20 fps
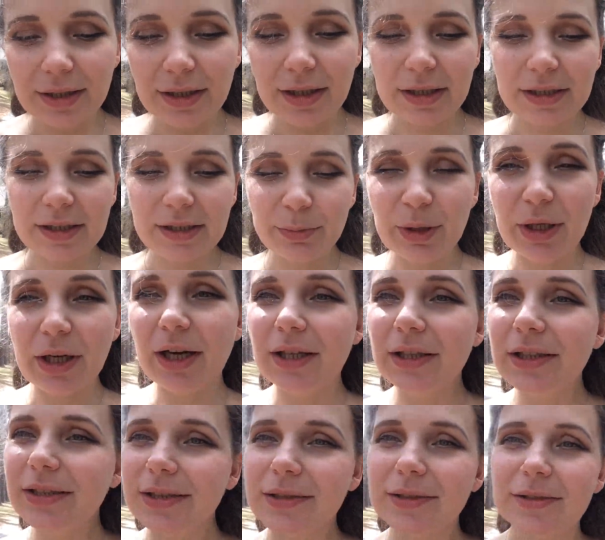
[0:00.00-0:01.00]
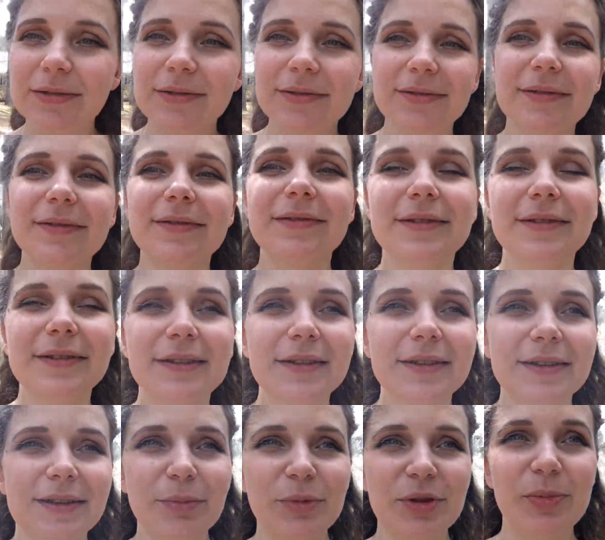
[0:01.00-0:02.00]
они и богатые, и
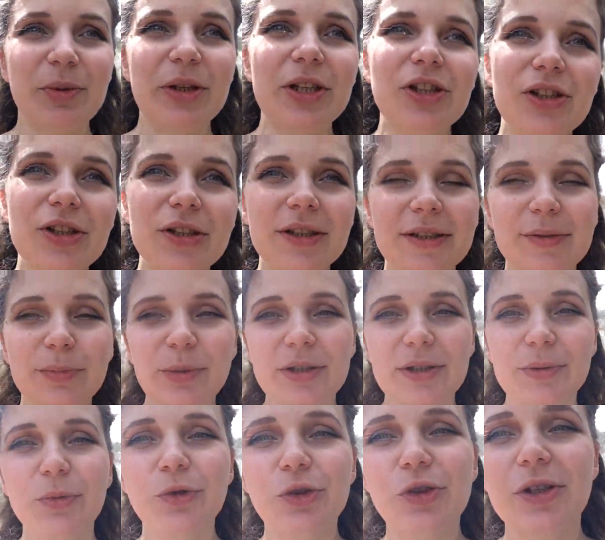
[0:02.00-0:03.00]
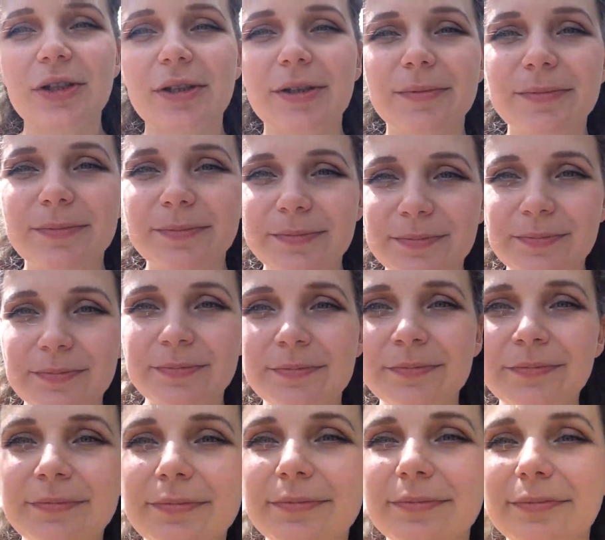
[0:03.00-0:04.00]
обеспеченные, потому что,
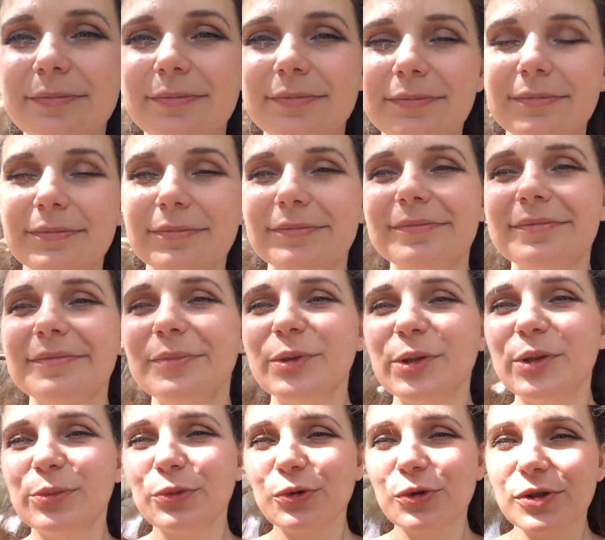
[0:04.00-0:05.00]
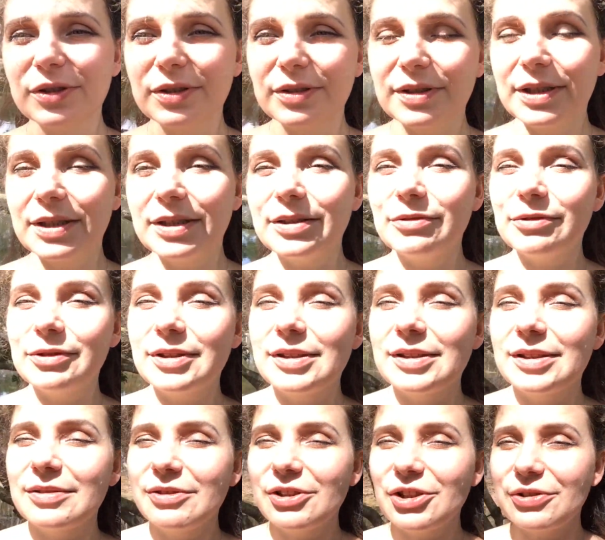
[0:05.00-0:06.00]
потому что такие вот
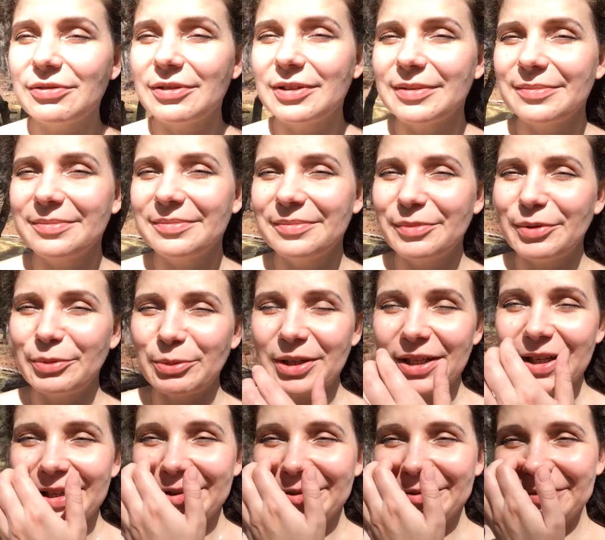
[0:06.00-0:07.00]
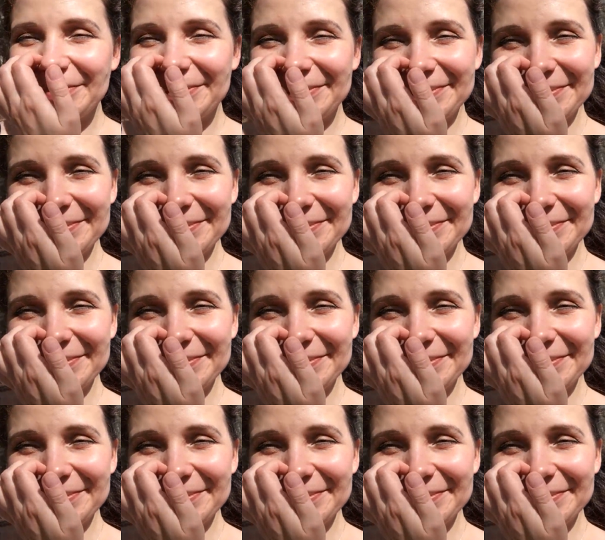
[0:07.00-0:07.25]
отзывчивые помогают